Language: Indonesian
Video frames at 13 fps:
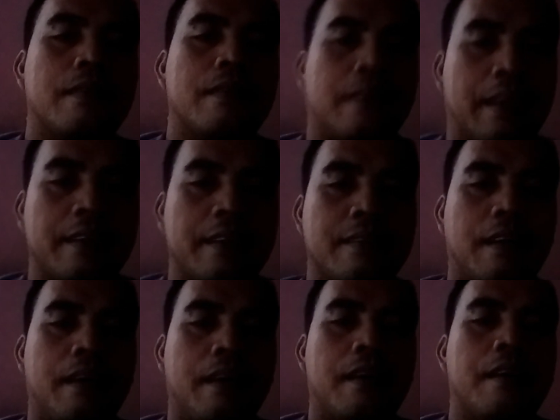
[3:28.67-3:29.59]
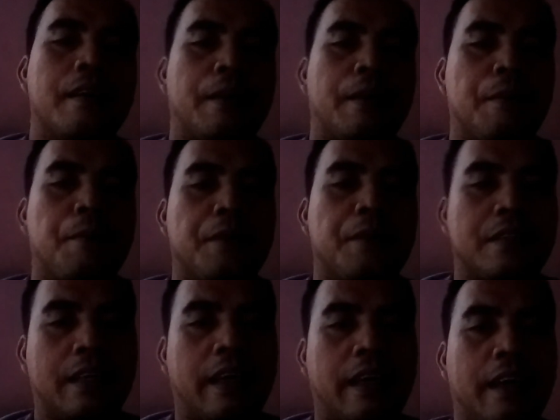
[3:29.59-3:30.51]
gereja yang
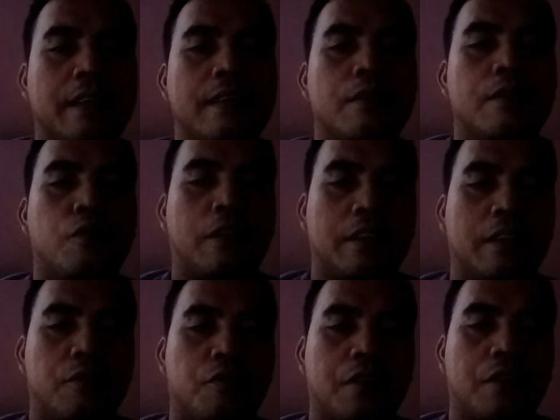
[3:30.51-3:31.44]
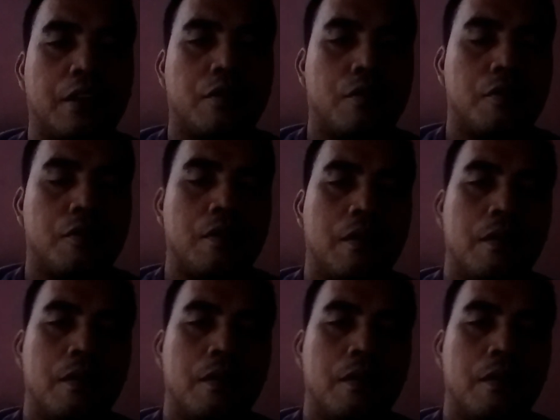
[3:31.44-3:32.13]
mempercayai Tuhan Yesus Kristus.